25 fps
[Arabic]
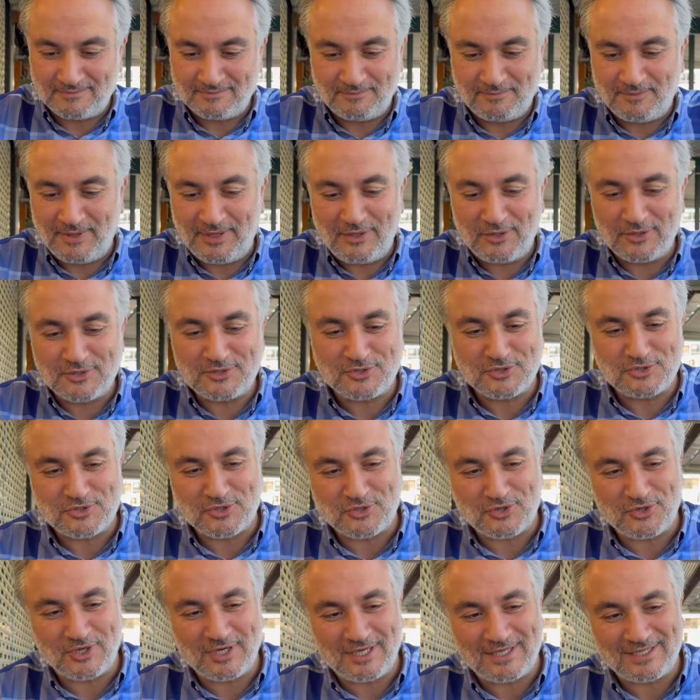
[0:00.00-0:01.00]
بريوش
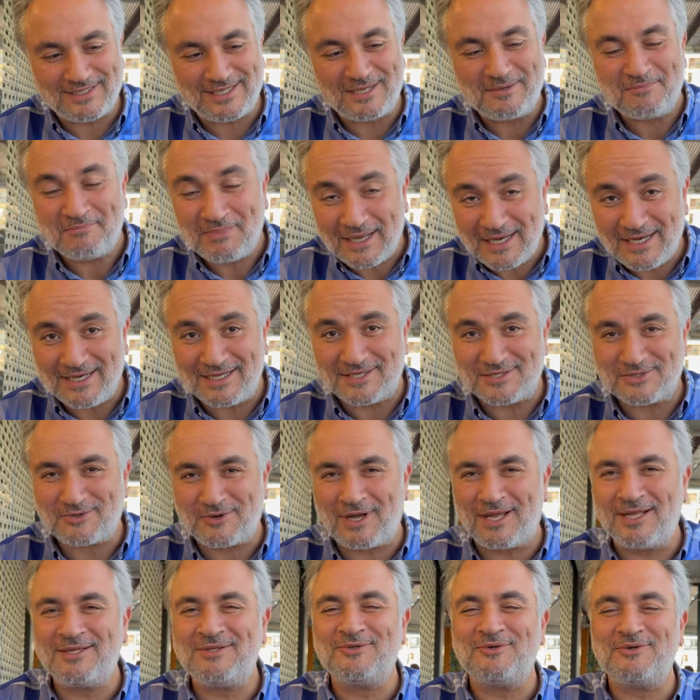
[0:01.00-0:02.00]
وشوكولا تنبلش
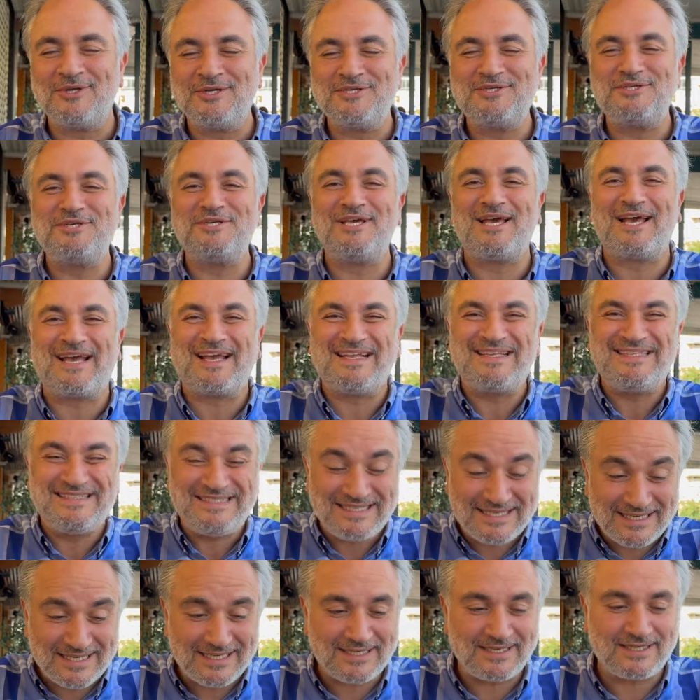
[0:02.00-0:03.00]
وعندهم اشياء
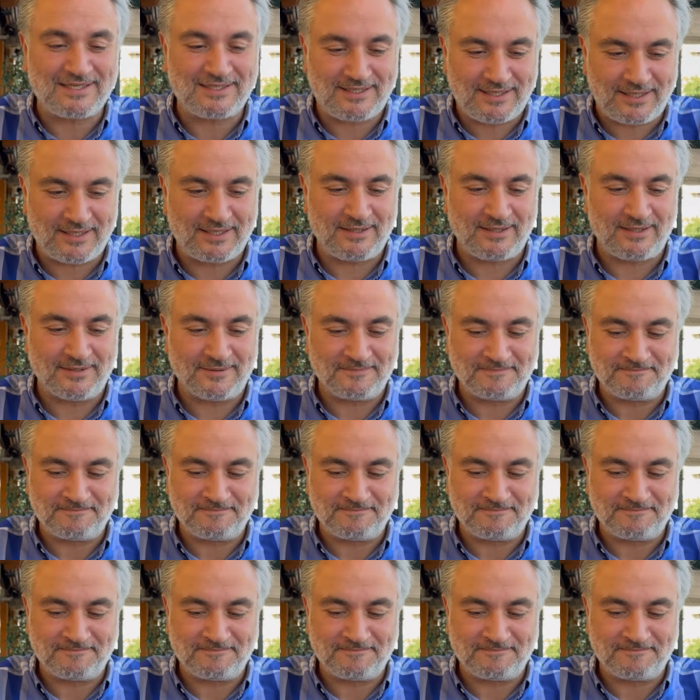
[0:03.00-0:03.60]
كتير تانية